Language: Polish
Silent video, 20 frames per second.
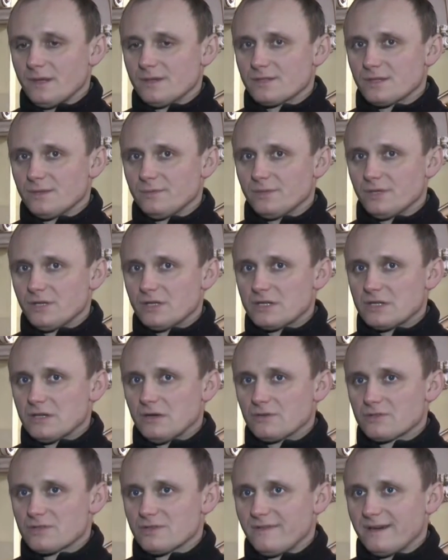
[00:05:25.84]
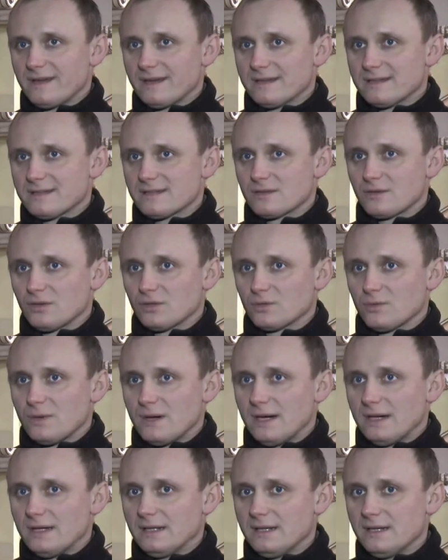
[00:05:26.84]
są y, ogrzewane z
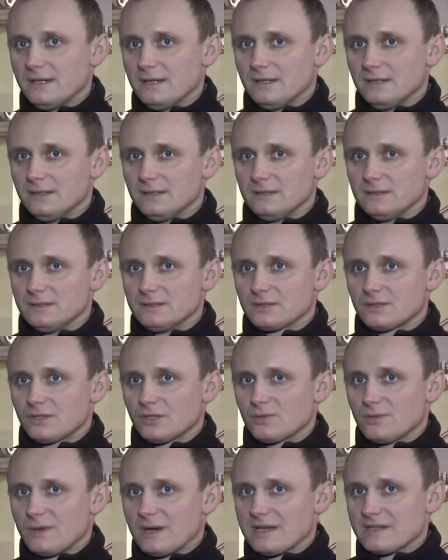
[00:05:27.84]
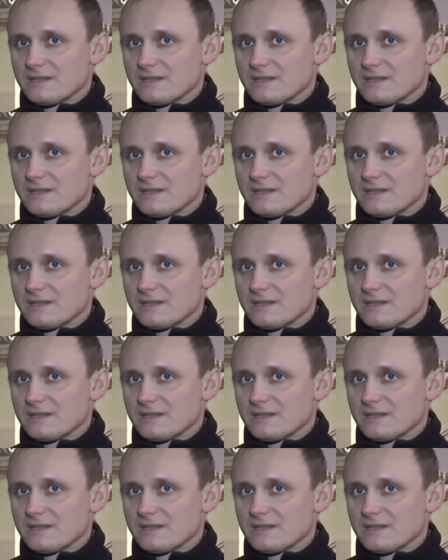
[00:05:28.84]
kotła, y, z kotła